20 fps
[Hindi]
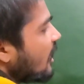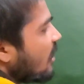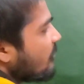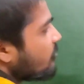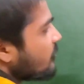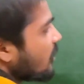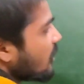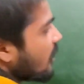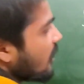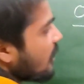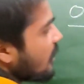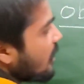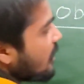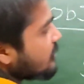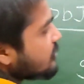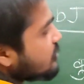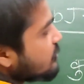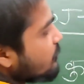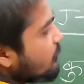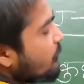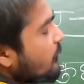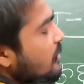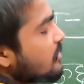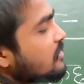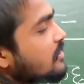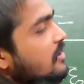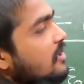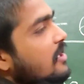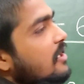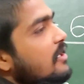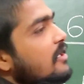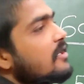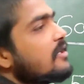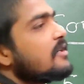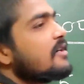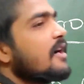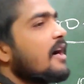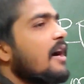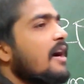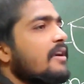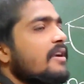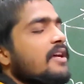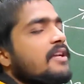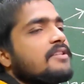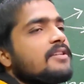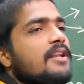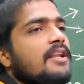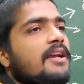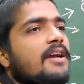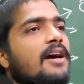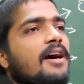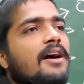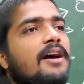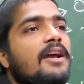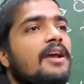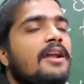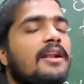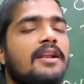आपका क्लास 15 घंटा चलेगा